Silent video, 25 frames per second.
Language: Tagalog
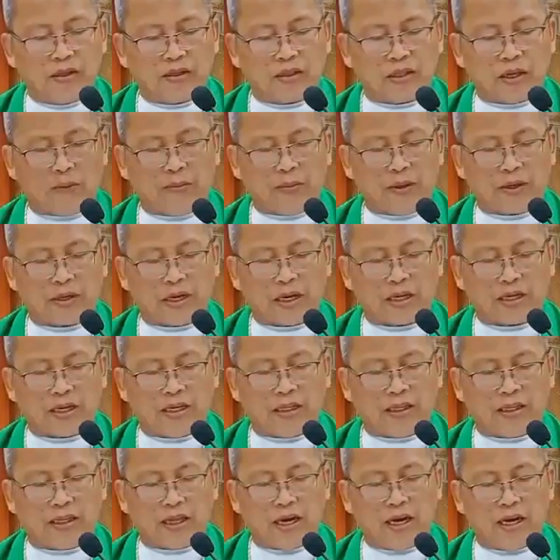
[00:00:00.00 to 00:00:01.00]
sa
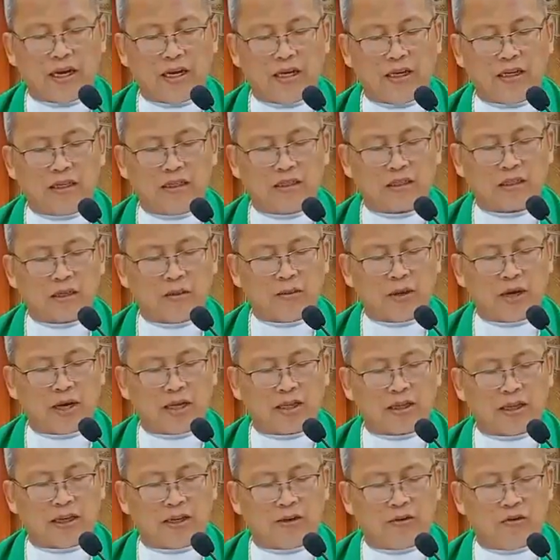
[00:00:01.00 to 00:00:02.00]
pagkakita sa
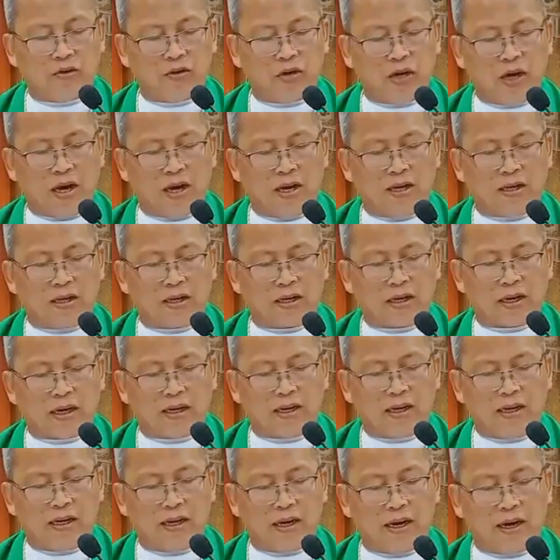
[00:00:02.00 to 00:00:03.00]
mga tinunan
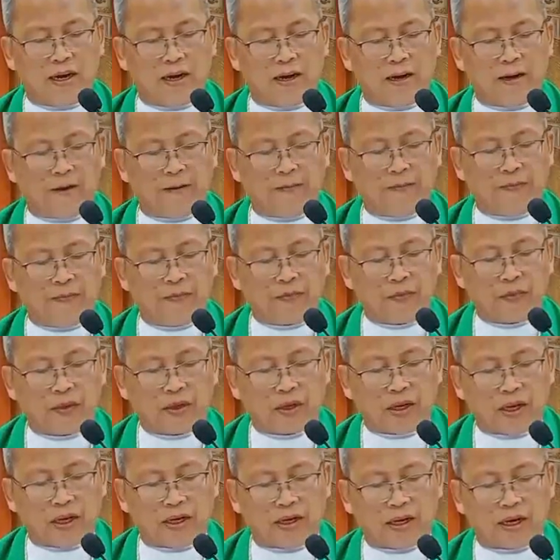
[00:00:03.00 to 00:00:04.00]
kaniya
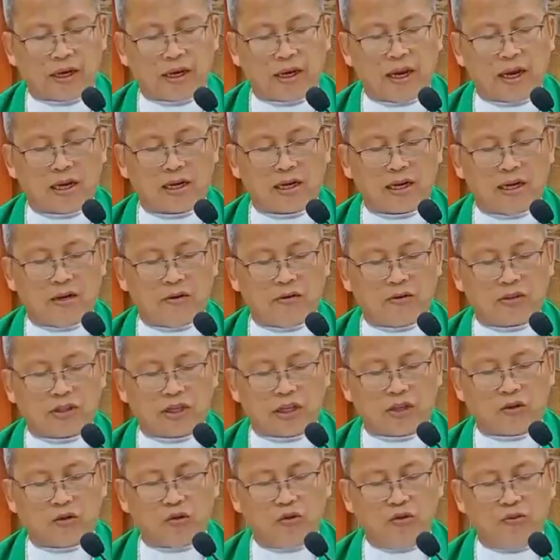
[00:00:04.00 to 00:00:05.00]
nga naglakaw
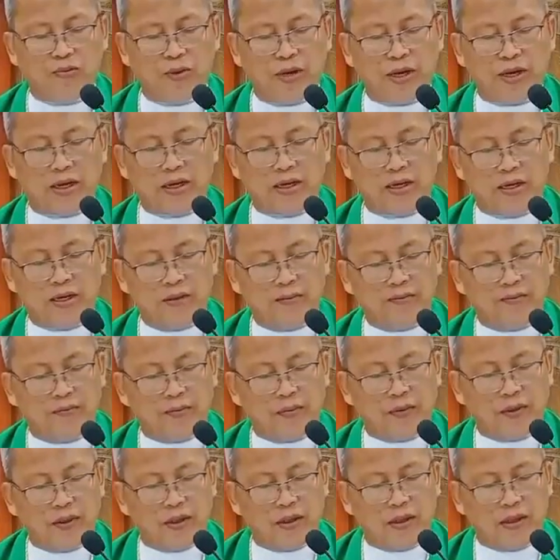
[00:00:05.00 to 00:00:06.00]
sa tubig
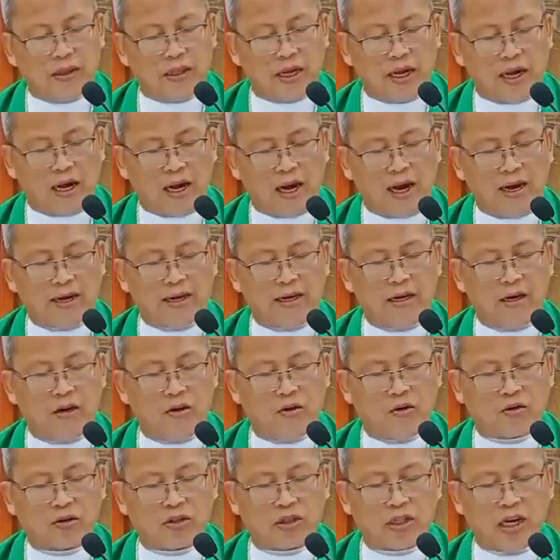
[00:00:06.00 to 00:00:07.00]
nga
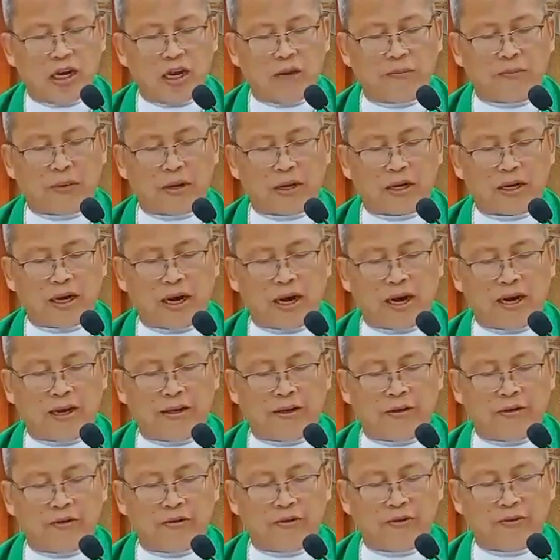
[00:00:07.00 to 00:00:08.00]
hadlok sila
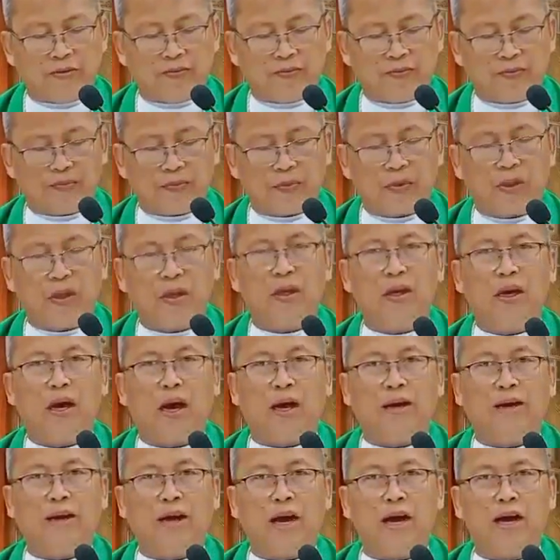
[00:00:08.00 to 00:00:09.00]
pag-ayo
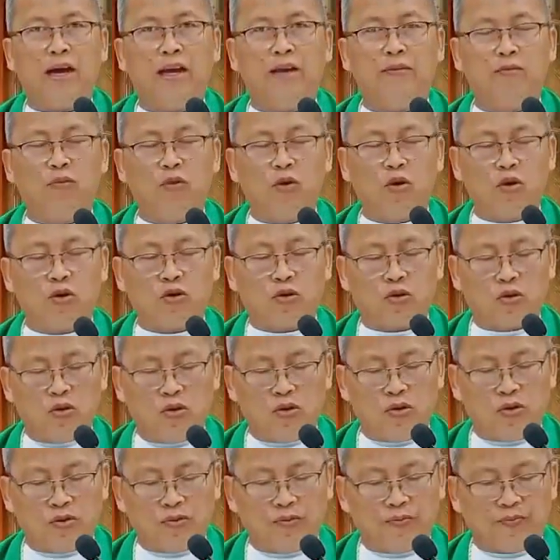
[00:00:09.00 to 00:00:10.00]
ana ay
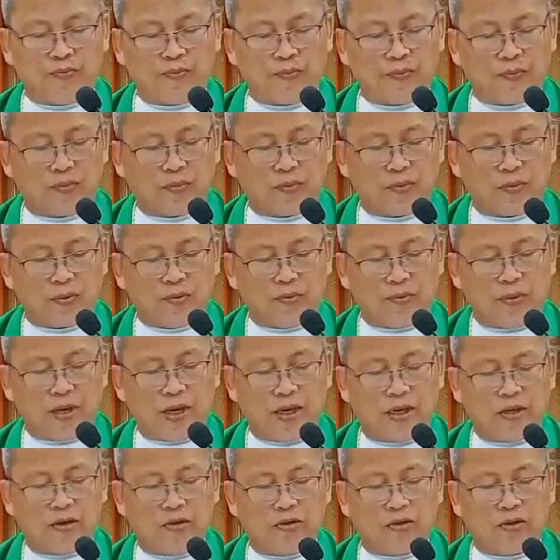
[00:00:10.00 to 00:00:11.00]
multo
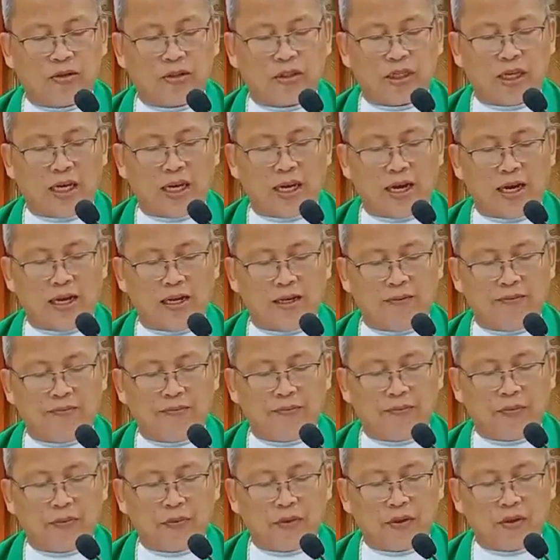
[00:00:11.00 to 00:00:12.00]
mingon sila
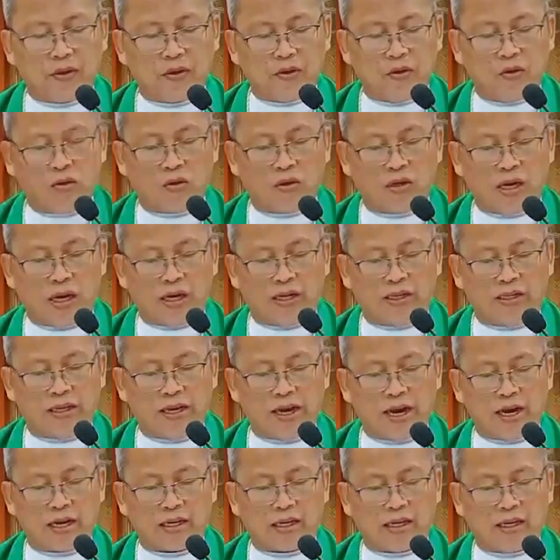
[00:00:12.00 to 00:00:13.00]
ug
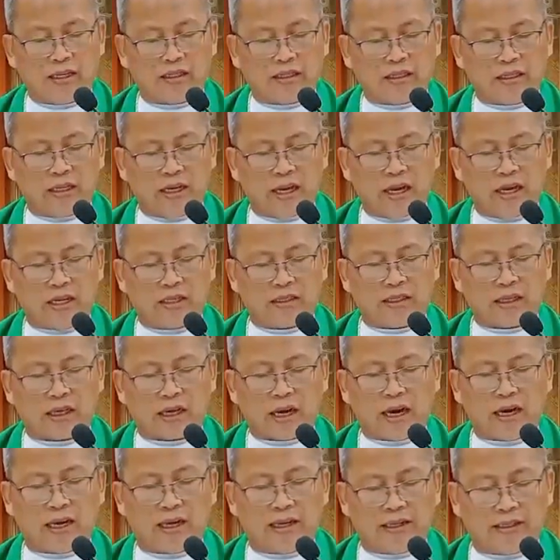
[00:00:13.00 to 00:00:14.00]
nanyagit sila
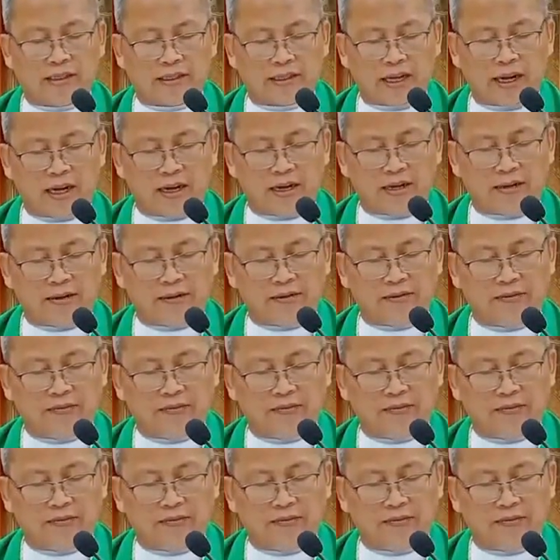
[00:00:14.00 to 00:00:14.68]
sa kalisang